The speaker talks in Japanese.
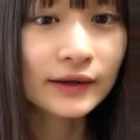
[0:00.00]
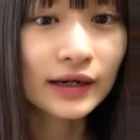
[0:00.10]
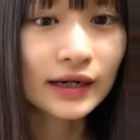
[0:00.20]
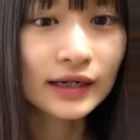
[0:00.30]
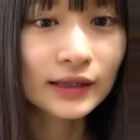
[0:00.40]

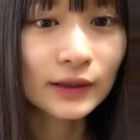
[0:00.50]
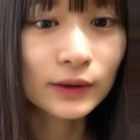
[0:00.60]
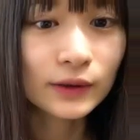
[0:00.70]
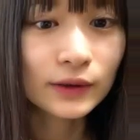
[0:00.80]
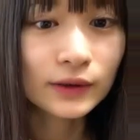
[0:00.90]
はよう
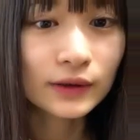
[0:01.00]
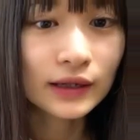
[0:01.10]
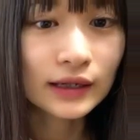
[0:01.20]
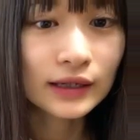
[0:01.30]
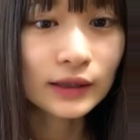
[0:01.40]

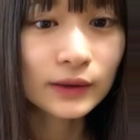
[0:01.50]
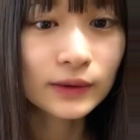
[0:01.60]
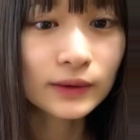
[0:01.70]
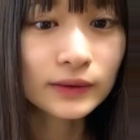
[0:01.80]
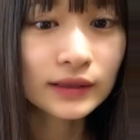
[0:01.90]
おは
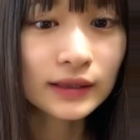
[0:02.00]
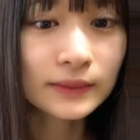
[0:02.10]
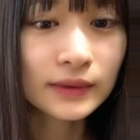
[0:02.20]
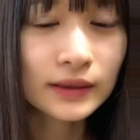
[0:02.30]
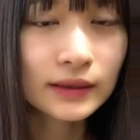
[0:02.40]
ようござい
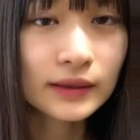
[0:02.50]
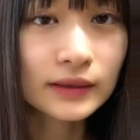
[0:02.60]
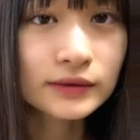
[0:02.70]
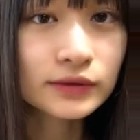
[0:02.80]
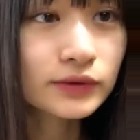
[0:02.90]

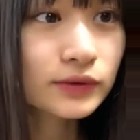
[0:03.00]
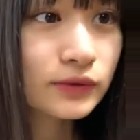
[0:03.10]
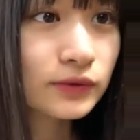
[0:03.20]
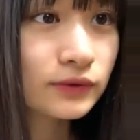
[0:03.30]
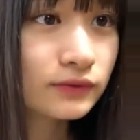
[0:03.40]
ま
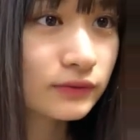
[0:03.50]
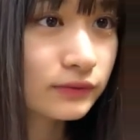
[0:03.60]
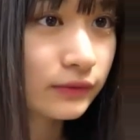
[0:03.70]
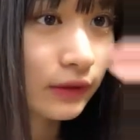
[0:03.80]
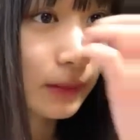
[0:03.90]

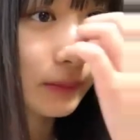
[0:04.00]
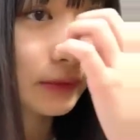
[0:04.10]
すど